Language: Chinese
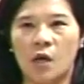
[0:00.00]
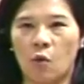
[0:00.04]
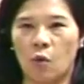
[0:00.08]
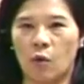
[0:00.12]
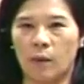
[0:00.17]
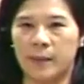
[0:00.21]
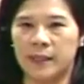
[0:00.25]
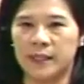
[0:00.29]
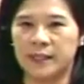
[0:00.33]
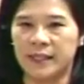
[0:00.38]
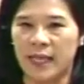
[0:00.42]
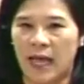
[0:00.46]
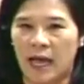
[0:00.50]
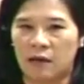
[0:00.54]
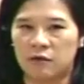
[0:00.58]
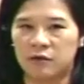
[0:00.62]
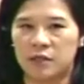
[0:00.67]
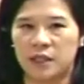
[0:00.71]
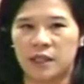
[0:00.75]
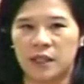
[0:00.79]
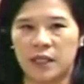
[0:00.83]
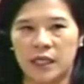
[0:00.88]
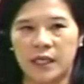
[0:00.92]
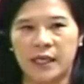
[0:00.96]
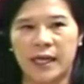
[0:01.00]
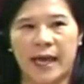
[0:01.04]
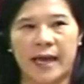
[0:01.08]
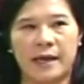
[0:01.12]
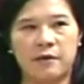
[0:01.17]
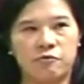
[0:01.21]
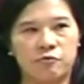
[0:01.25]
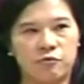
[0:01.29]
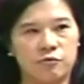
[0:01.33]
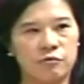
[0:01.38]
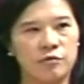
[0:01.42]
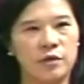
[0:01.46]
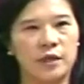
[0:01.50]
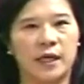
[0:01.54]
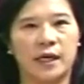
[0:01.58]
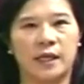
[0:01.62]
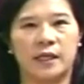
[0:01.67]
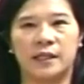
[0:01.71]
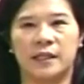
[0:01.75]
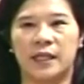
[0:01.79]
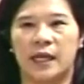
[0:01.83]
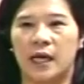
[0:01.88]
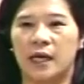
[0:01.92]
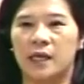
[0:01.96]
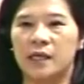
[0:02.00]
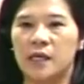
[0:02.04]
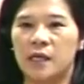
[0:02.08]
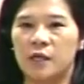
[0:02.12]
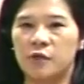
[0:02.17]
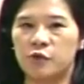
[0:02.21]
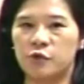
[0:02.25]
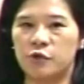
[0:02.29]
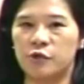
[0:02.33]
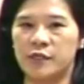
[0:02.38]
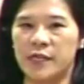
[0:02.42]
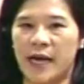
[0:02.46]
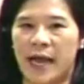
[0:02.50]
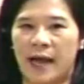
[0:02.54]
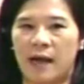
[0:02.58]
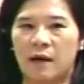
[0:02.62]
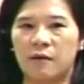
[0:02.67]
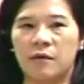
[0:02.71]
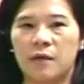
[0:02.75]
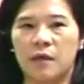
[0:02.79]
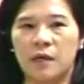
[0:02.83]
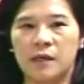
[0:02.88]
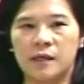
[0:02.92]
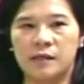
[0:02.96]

我们到底应该如何的去让。